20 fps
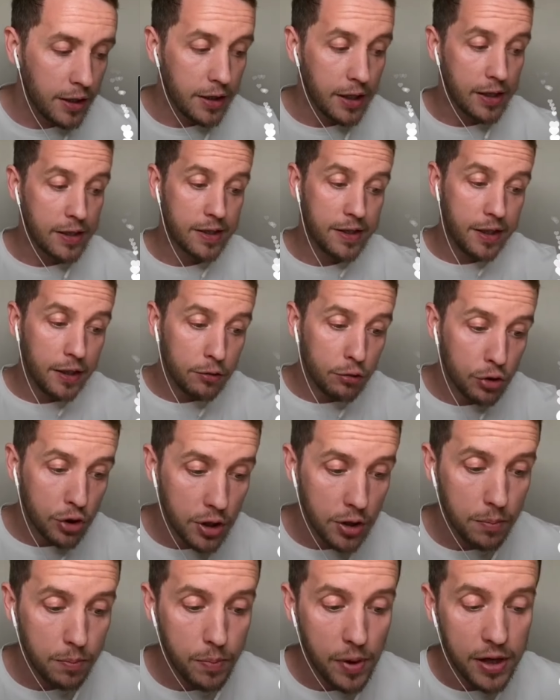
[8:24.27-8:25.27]
Итак,
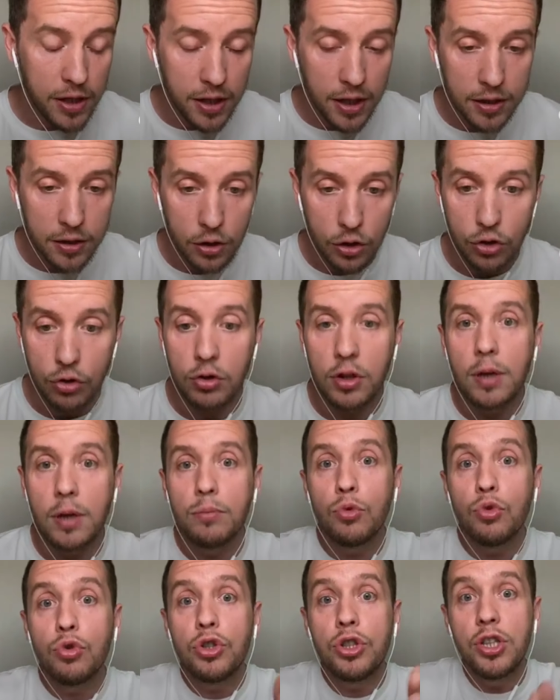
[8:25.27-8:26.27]
следующее, понятно, что
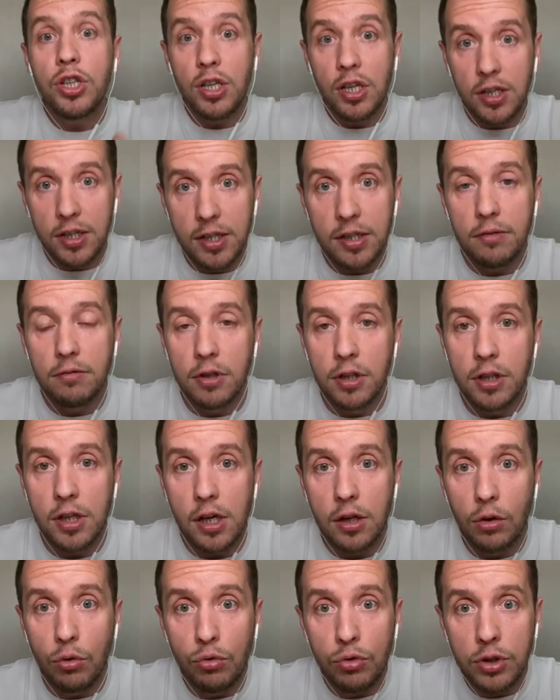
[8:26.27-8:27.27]
нам нужны осевые
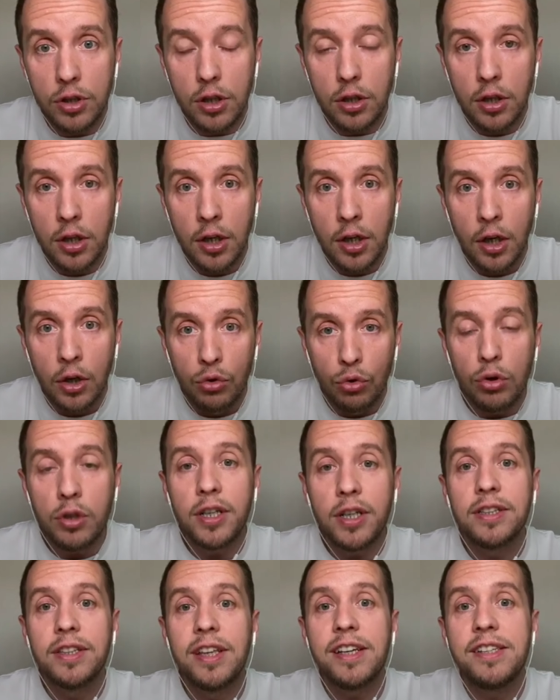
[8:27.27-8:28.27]
нагрузки,
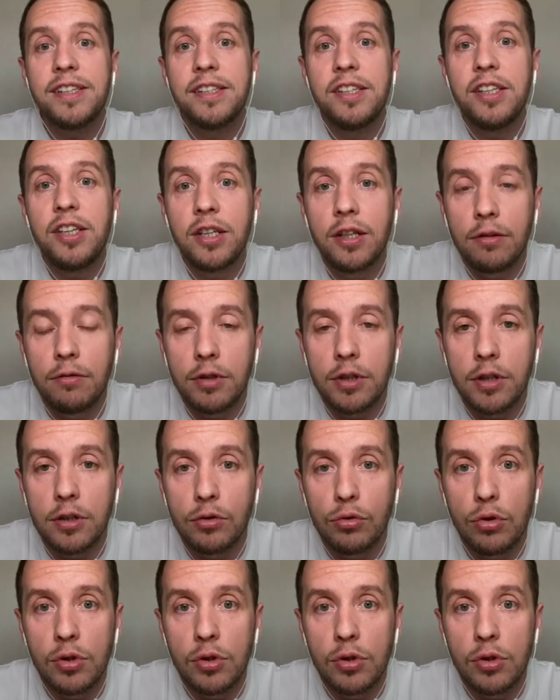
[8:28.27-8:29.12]
только дозированно.